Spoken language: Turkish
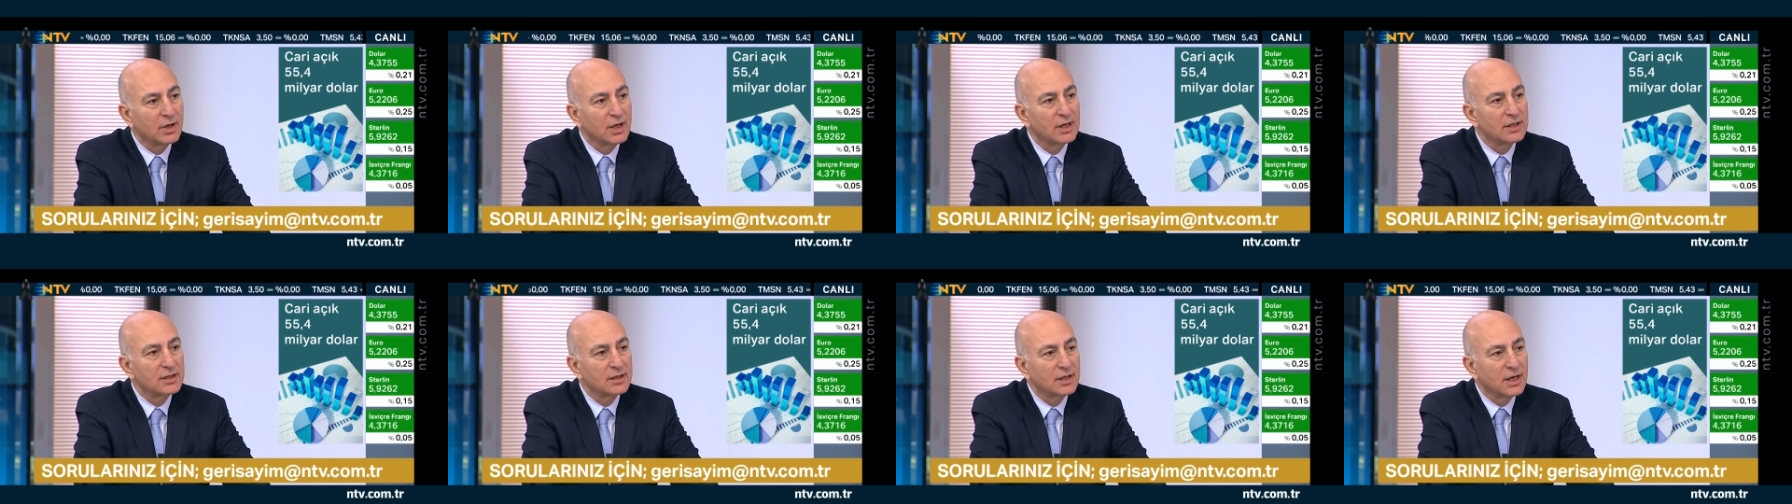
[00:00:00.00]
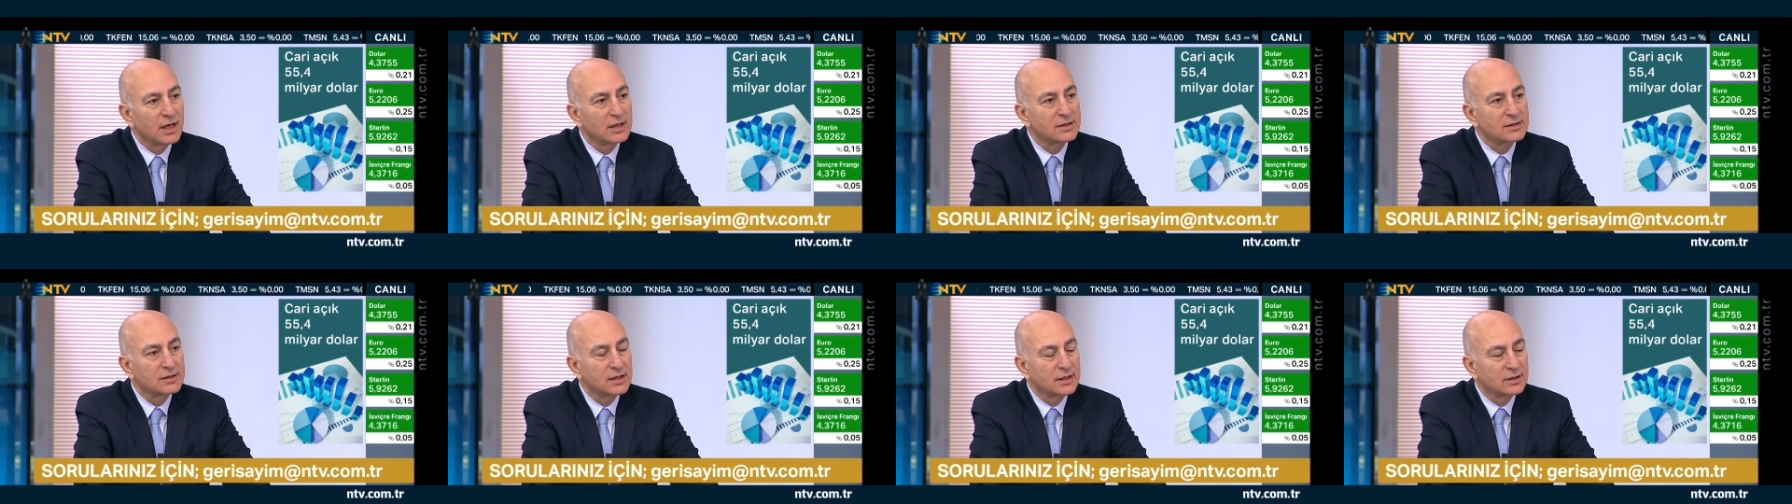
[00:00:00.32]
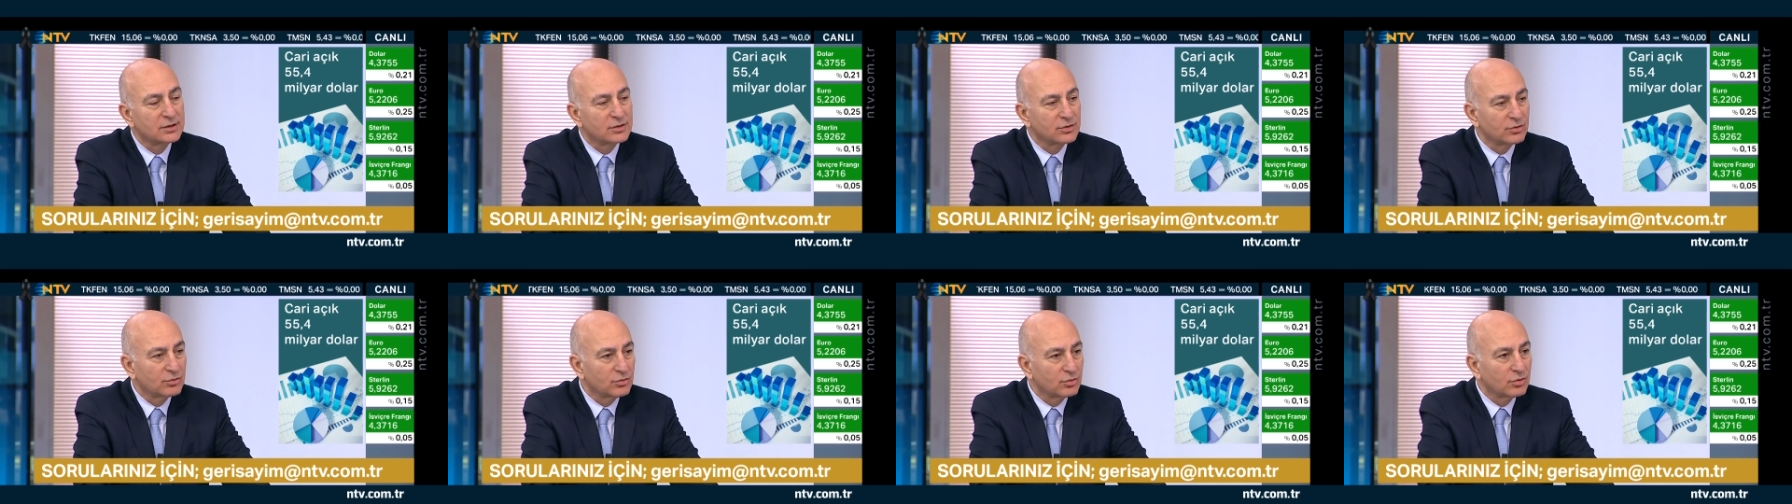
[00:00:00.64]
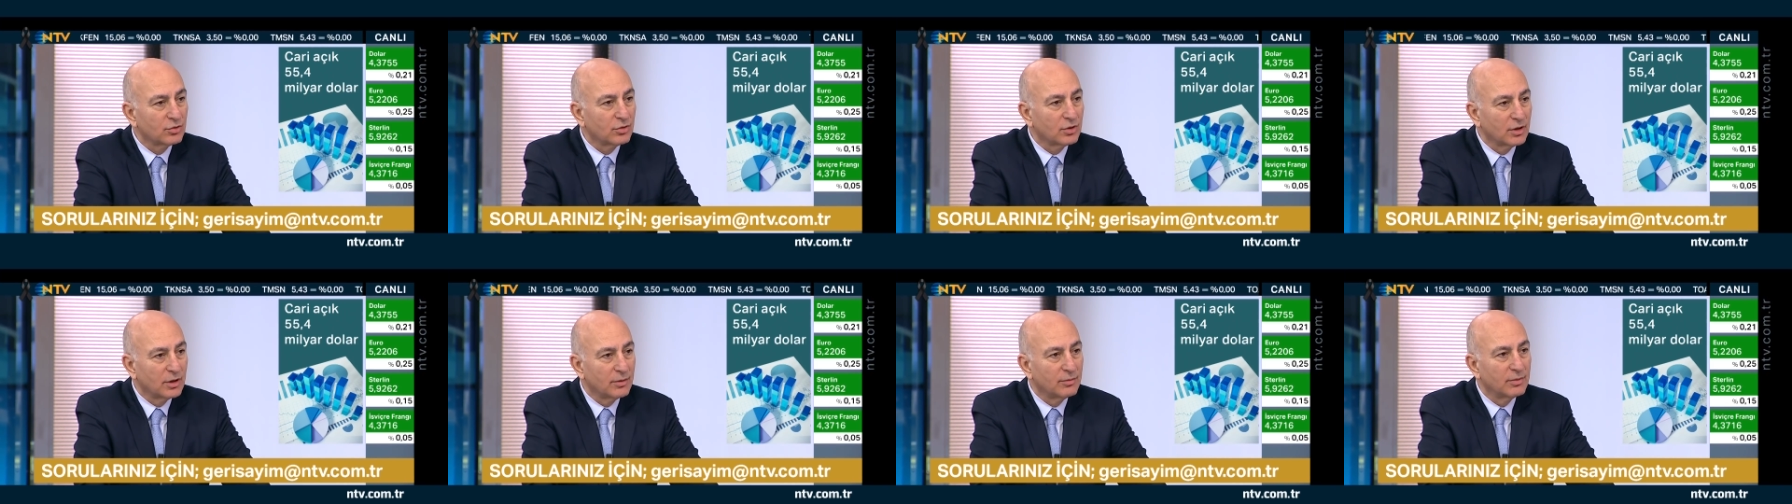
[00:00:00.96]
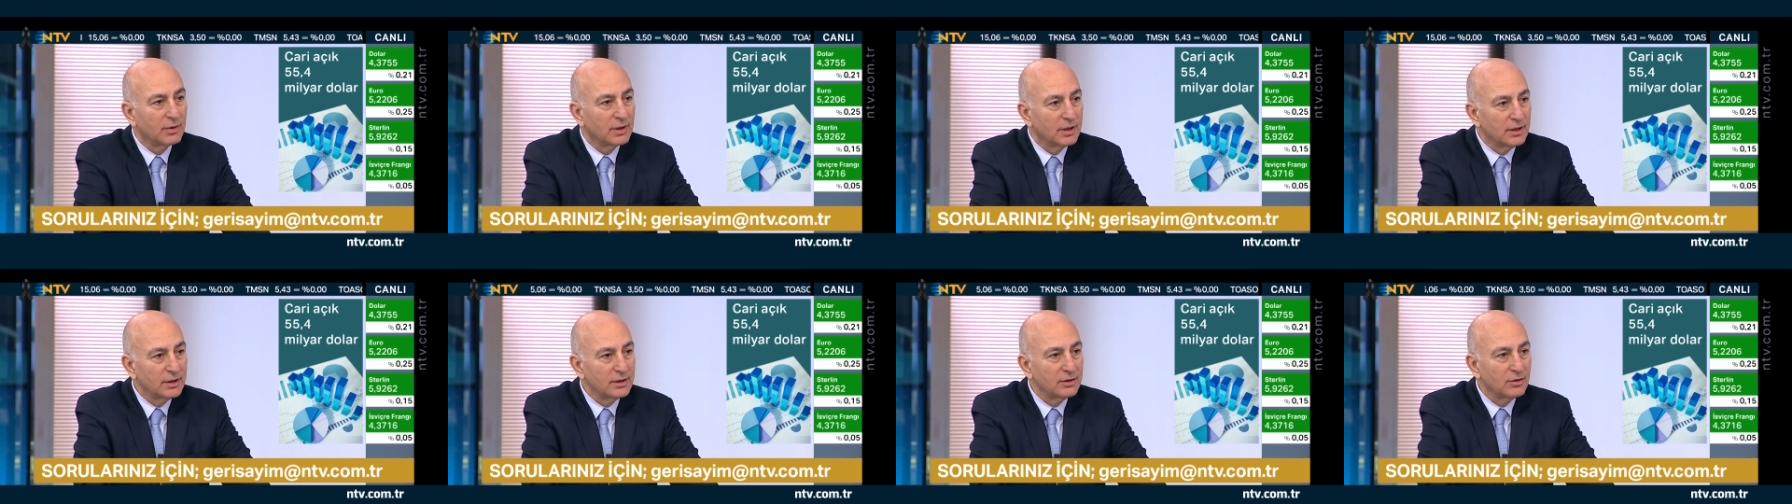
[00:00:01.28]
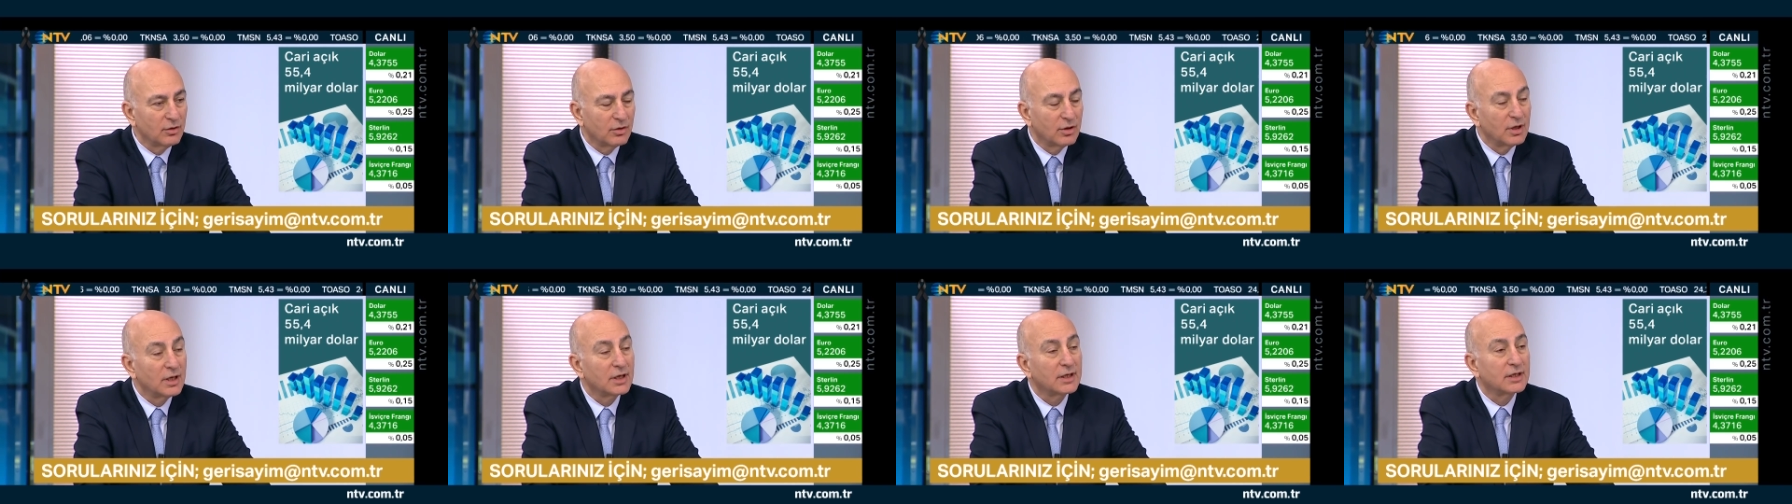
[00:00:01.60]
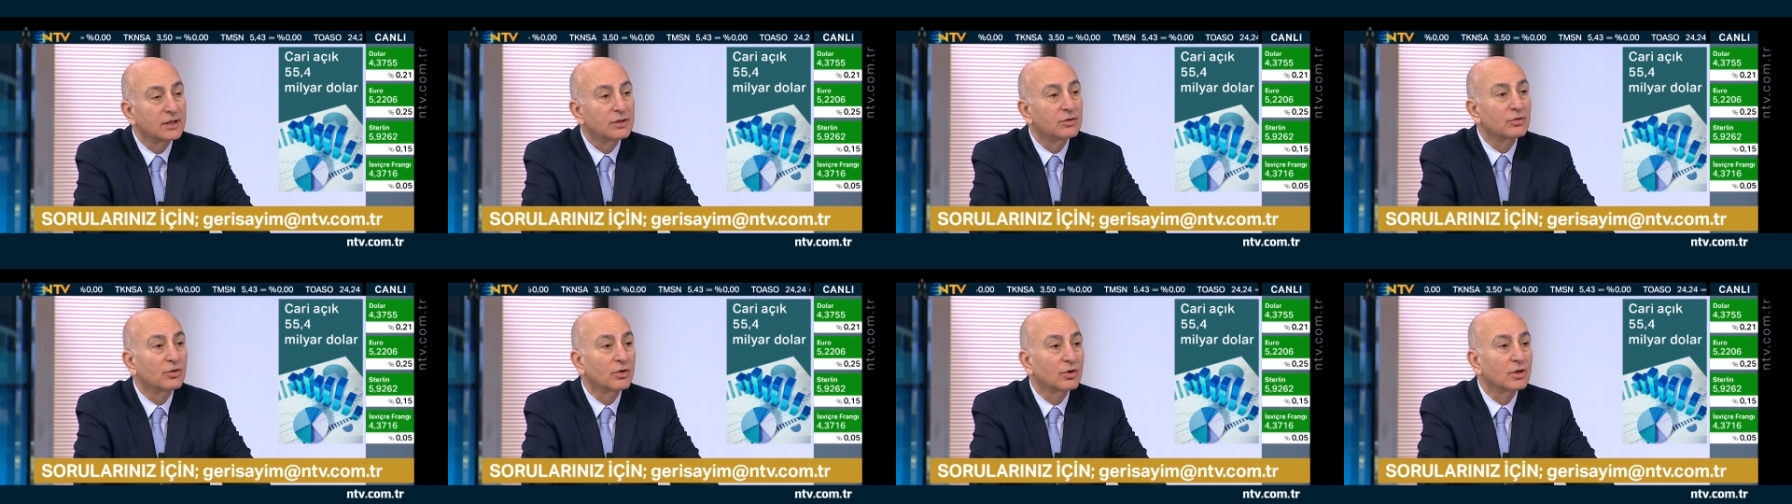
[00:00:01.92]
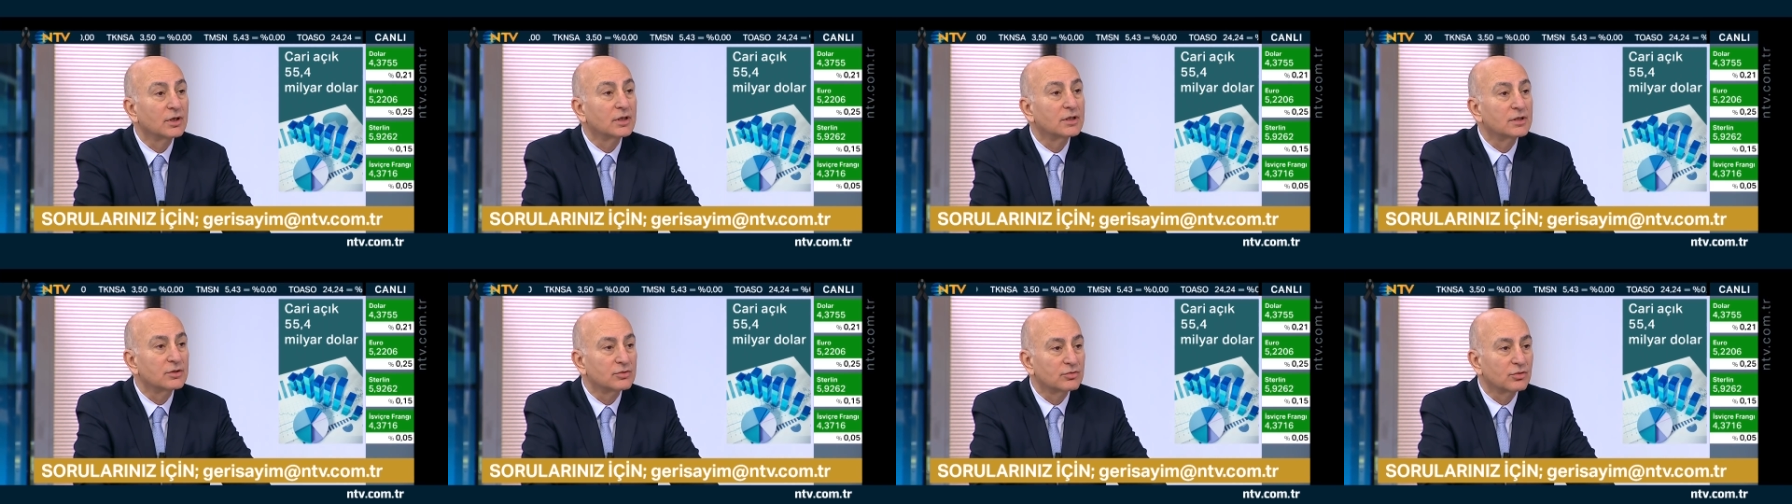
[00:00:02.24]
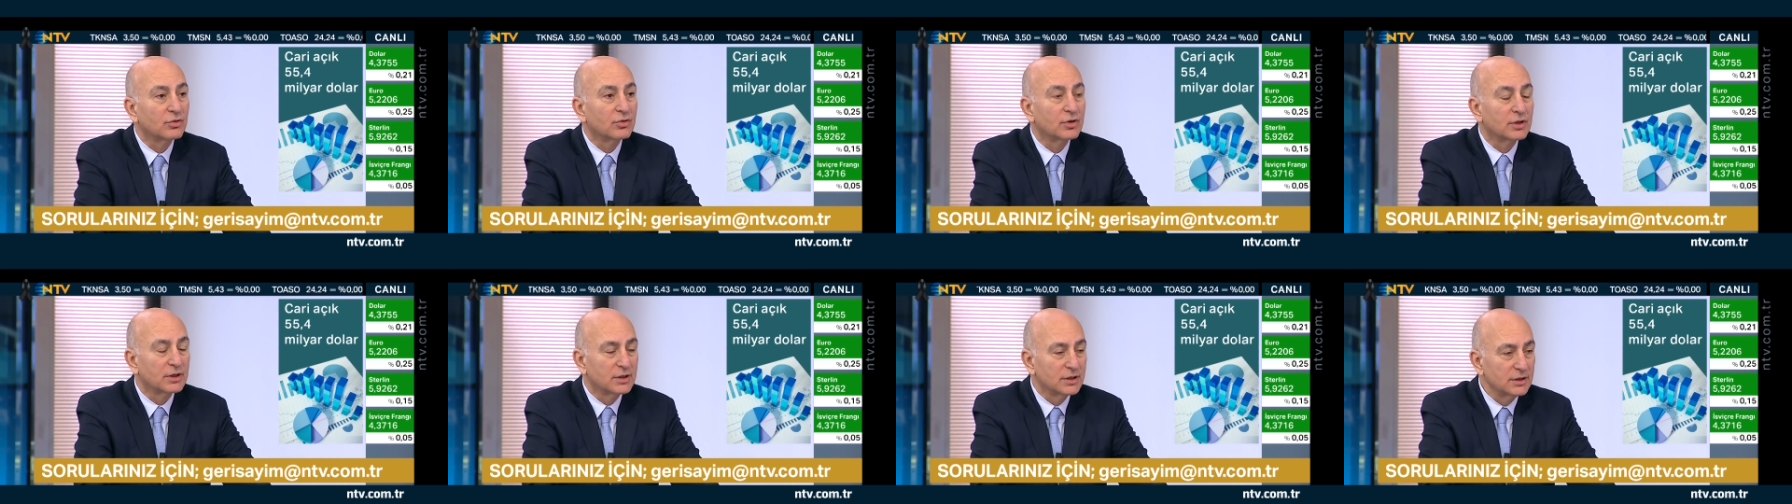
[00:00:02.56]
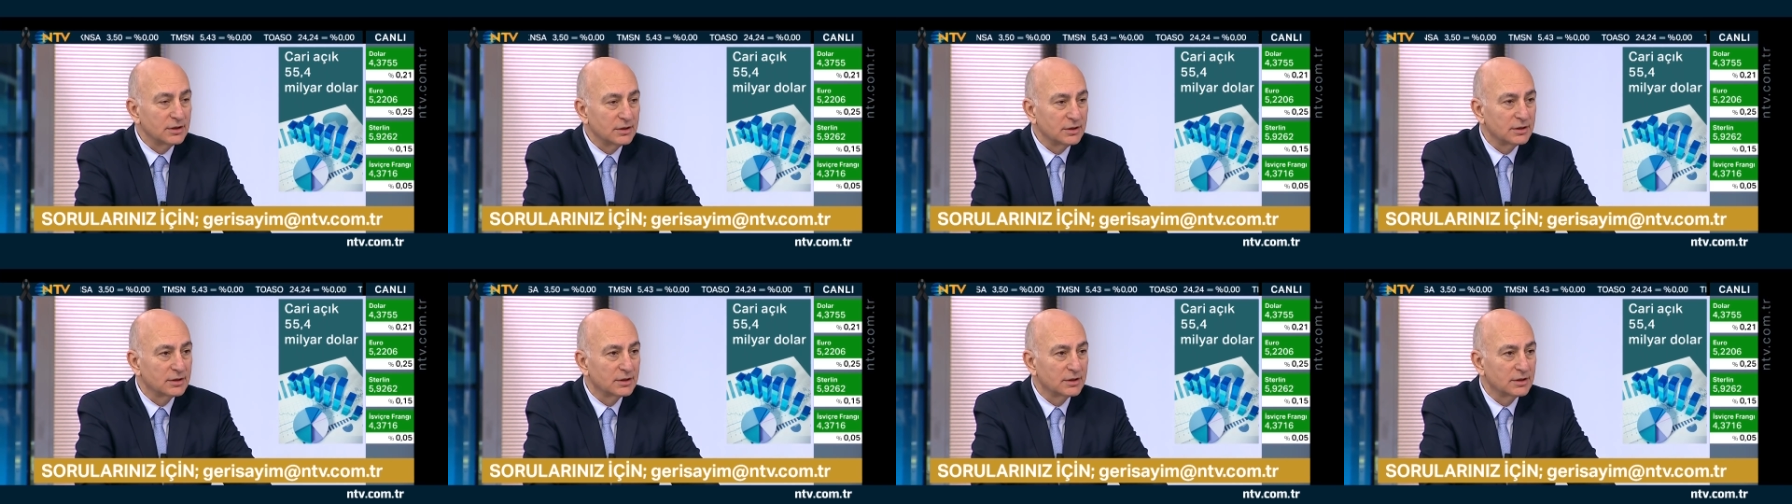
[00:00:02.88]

en gerçekçi kur olabilir. Öyle gidiyor gidiş o gidiş.